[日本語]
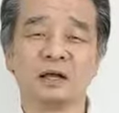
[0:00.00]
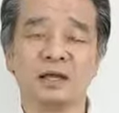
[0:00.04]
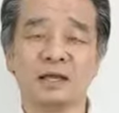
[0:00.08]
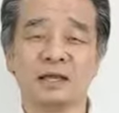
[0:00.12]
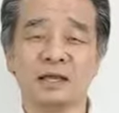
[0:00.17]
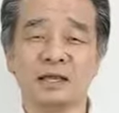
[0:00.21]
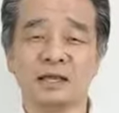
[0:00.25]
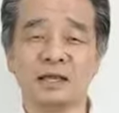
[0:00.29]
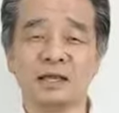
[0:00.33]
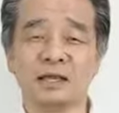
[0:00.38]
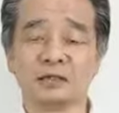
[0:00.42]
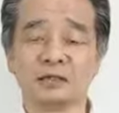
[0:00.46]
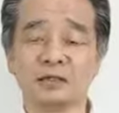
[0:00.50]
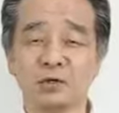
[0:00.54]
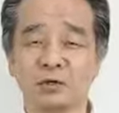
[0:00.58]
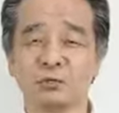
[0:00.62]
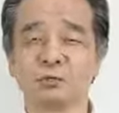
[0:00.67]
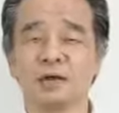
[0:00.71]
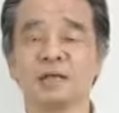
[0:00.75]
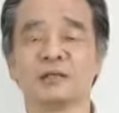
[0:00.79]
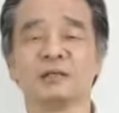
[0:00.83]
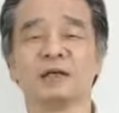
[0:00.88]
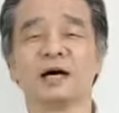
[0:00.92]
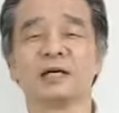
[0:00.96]
えー、
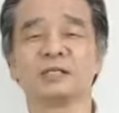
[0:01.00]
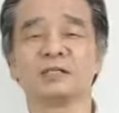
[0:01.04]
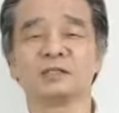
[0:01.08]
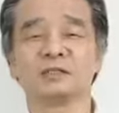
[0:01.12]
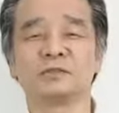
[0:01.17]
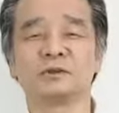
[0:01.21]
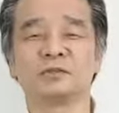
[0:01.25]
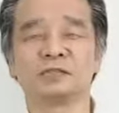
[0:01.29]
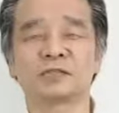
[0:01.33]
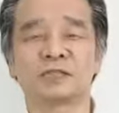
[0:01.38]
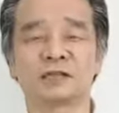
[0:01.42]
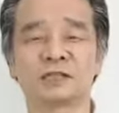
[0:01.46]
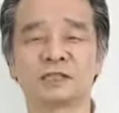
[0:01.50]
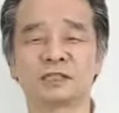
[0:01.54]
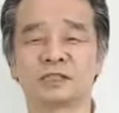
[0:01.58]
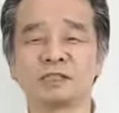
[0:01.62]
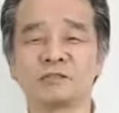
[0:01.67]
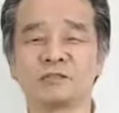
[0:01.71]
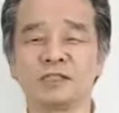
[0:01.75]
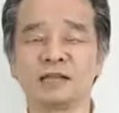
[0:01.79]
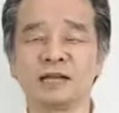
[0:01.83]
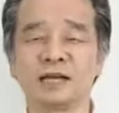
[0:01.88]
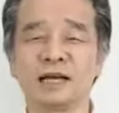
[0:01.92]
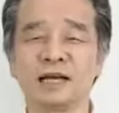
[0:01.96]
ノルウェーの味を楽し
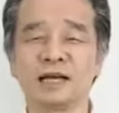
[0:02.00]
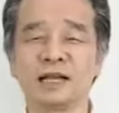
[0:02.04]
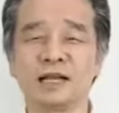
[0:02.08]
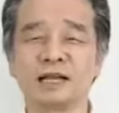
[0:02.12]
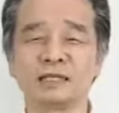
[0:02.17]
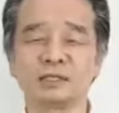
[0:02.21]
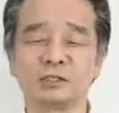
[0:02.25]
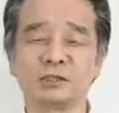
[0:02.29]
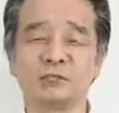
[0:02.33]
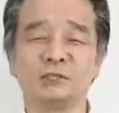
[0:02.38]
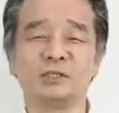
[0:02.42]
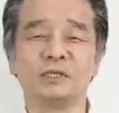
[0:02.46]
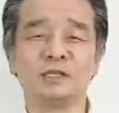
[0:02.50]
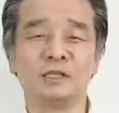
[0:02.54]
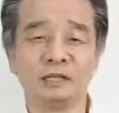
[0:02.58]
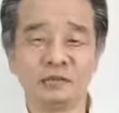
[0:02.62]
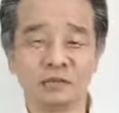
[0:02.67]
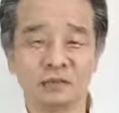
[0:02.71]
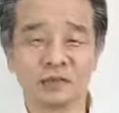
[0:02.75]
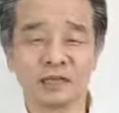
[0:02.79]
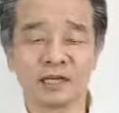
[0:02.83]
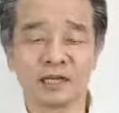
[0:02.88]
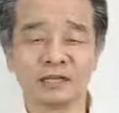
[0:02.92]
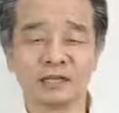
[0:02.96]
みながらちょっと
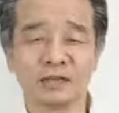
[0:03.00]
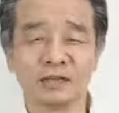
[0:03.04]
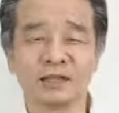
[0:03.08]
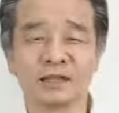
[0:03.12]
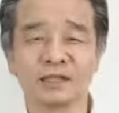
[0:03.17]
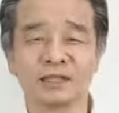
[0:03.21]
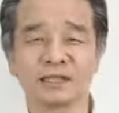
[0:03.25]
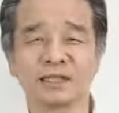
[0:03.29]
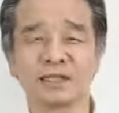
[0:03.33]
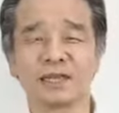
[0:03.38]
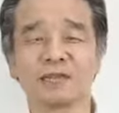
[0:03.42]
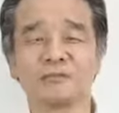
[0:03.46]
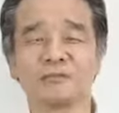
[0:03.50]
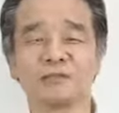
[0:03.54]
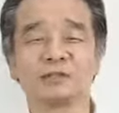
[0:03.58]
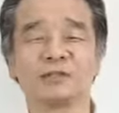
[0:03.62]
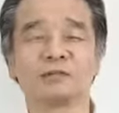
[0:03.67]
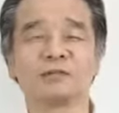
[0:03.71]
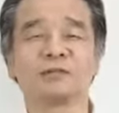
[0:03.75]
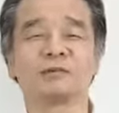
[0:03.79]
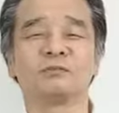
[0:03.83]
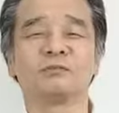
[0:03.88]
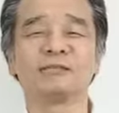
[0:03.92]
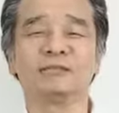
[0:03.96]
ビール飲んだりとかですね、まあ、
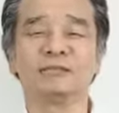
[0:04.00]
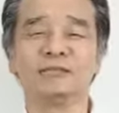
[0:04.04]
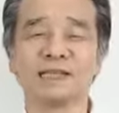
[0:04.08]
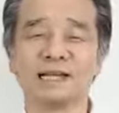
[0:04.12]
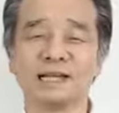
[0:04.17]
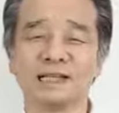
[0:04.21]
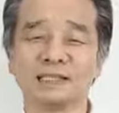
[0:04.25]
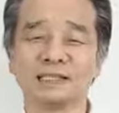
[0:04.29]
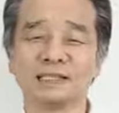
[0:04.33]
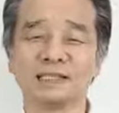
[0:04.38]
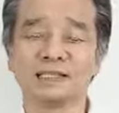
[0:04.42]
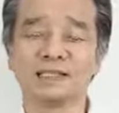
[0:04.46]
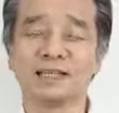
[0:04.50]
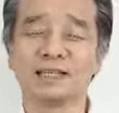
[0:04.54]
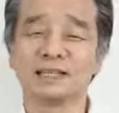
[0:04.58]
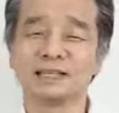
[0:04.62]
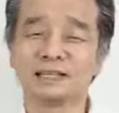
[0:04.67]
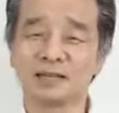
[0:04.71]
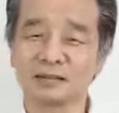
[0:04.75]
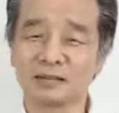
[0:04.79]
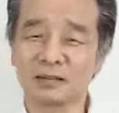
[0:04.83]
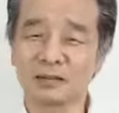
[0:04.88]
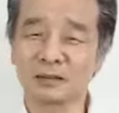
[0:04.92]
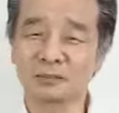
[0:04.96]
とってもいい感じで
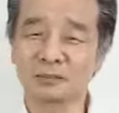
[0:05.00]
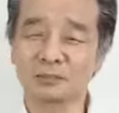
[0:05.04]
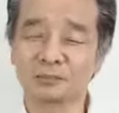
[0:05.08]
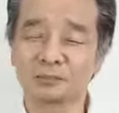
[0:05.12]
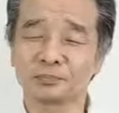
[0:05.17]
すよね